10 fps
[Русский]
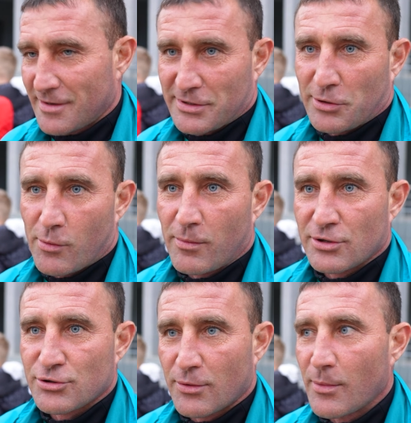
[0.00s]
на таком
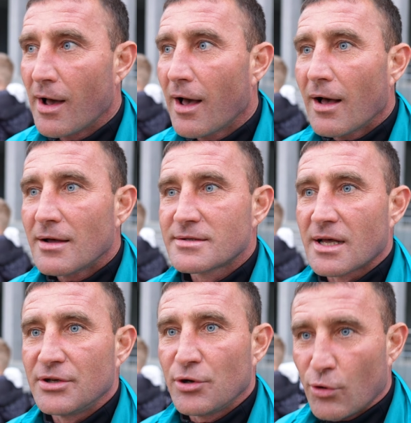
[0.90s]
большом
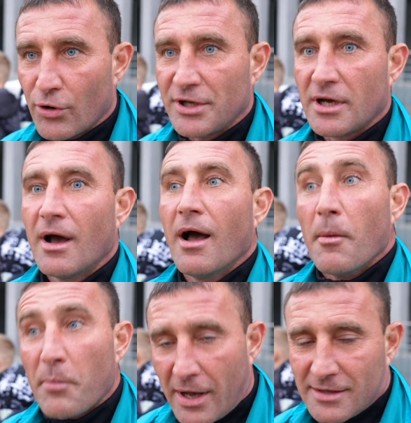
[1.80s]
стадионе,
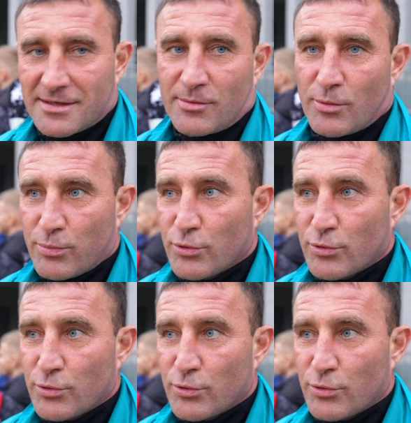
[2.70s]
поэтому